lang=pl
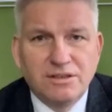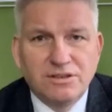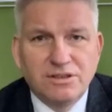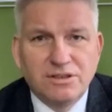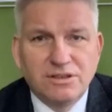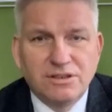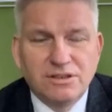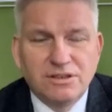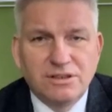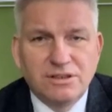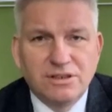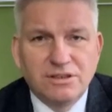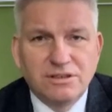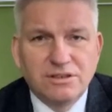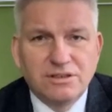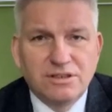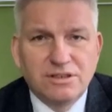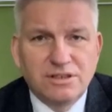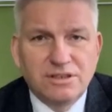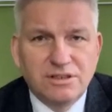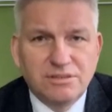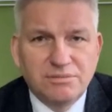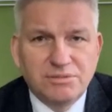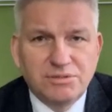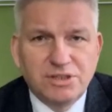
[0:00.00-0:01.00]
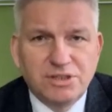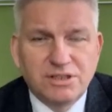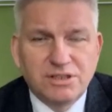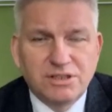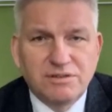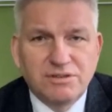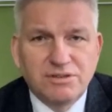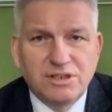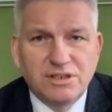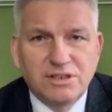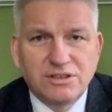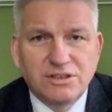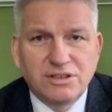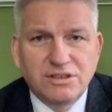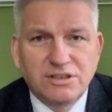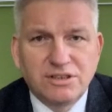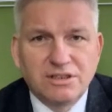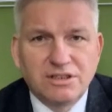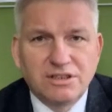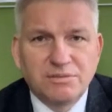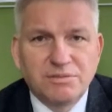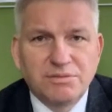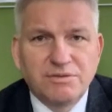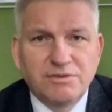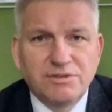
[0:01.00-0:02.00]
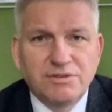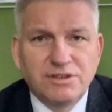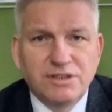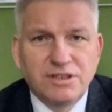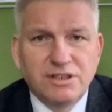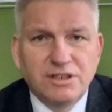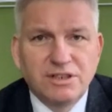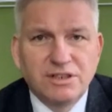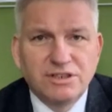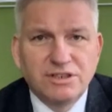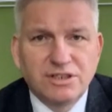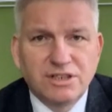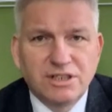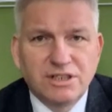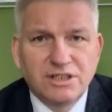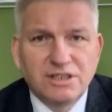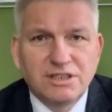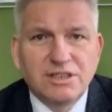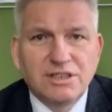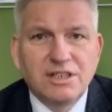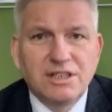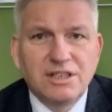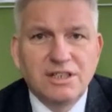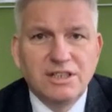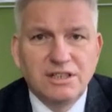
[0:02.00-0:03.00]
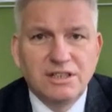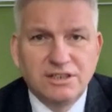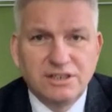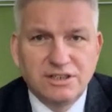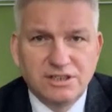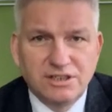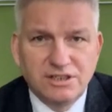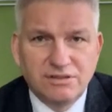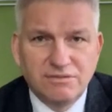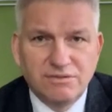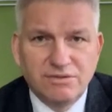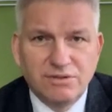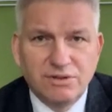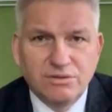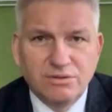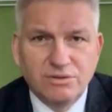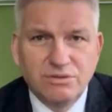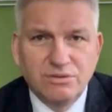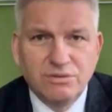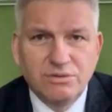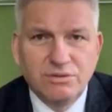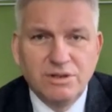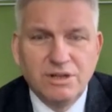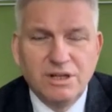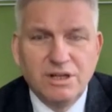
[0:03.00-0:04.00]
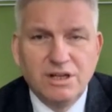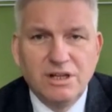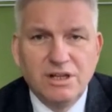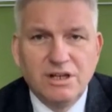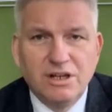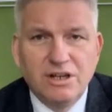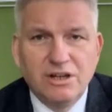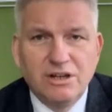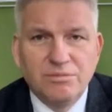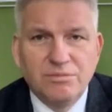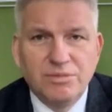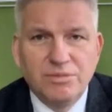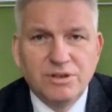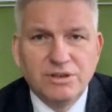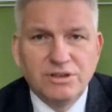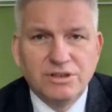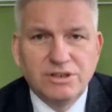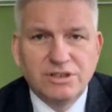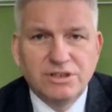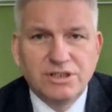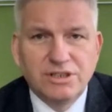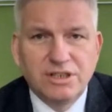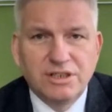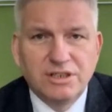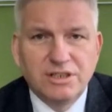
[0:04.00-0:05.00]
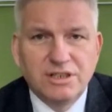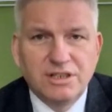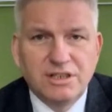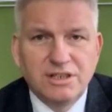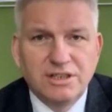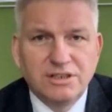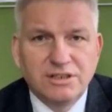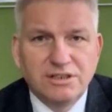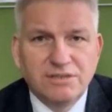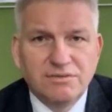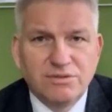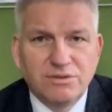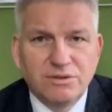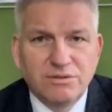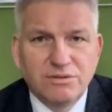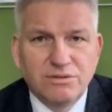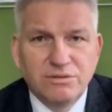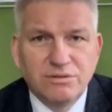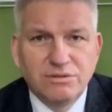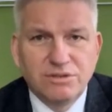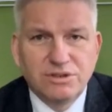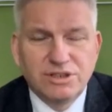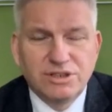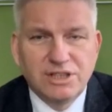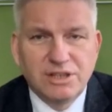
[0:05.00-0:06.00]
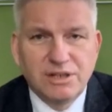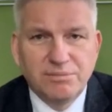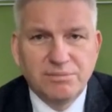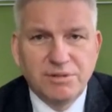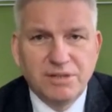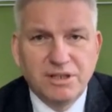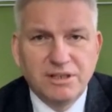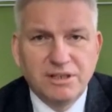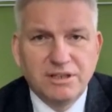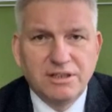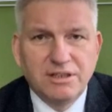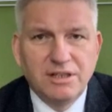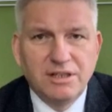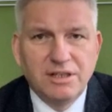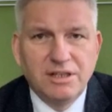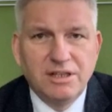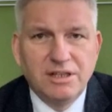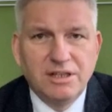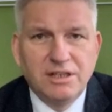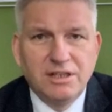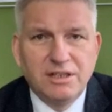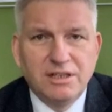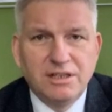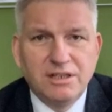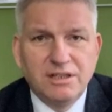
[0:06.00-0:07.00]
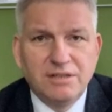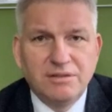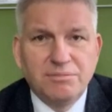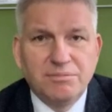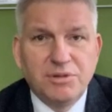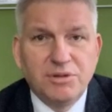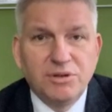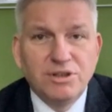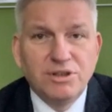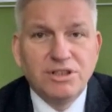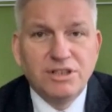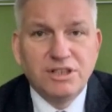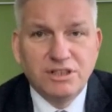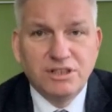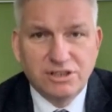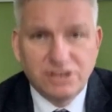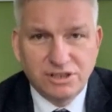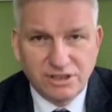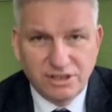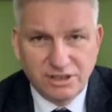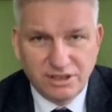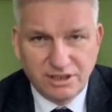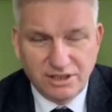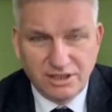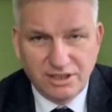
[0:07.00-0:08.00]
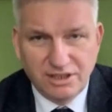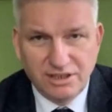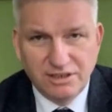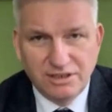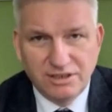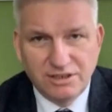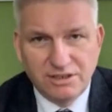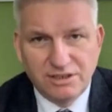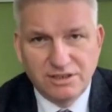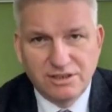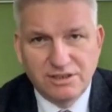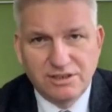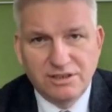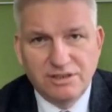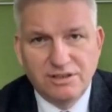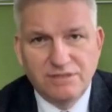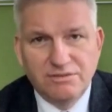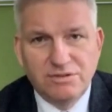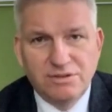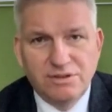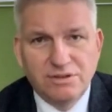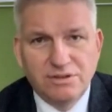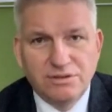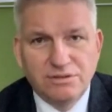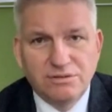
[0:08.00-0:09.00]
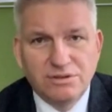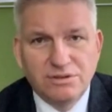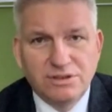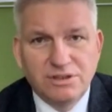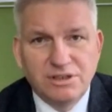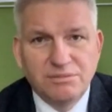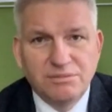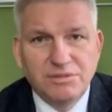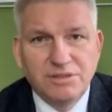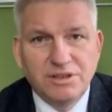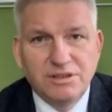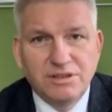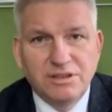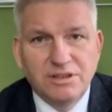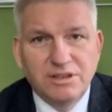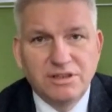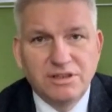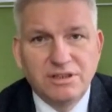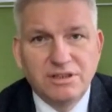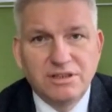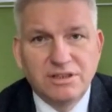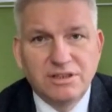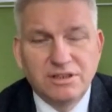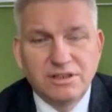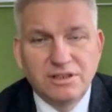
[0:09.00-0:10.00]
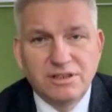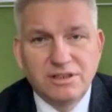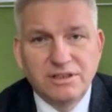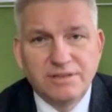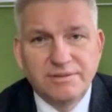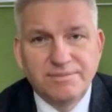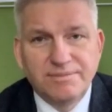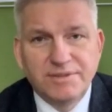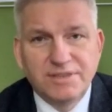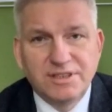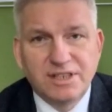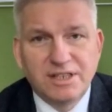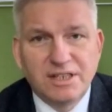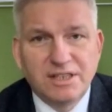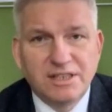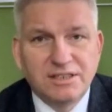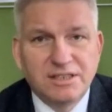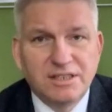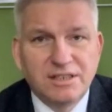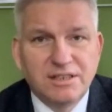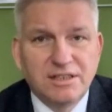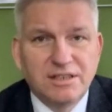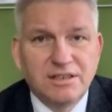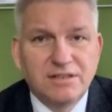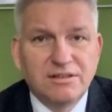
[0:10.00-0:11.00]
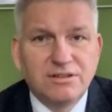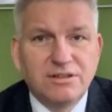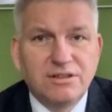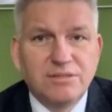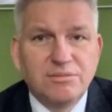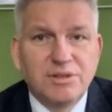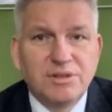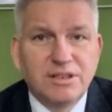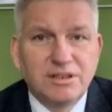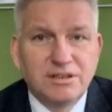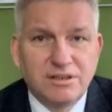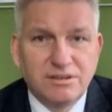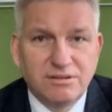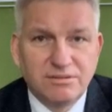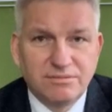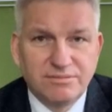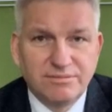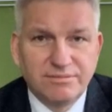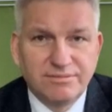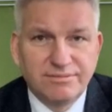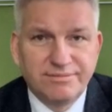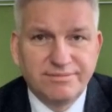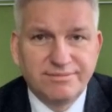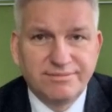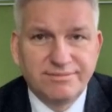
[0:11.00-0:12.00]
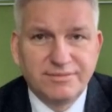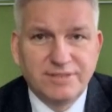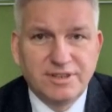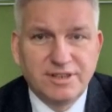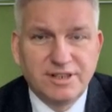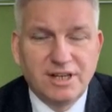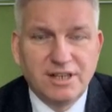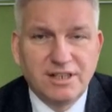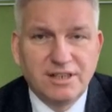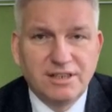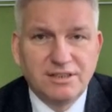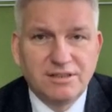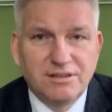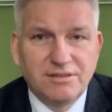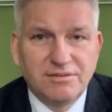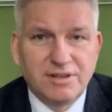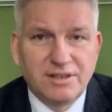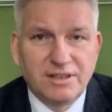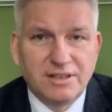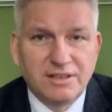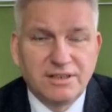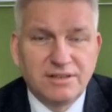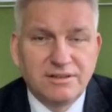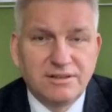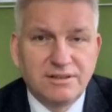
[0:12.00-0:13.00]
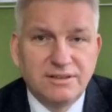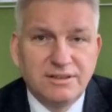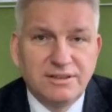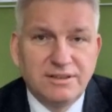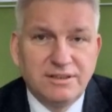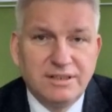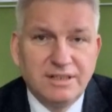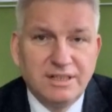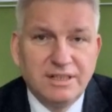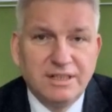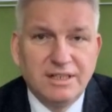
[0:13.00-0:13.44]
rządzący, przedstawiciele rządzących powiedzieli, że jest klincz wokół obostrzeń, klincz wokół szczepień, e, polityczny klincz i w związku z tym ich, ich e, zalecenia no, nie będą realizowane. No, i...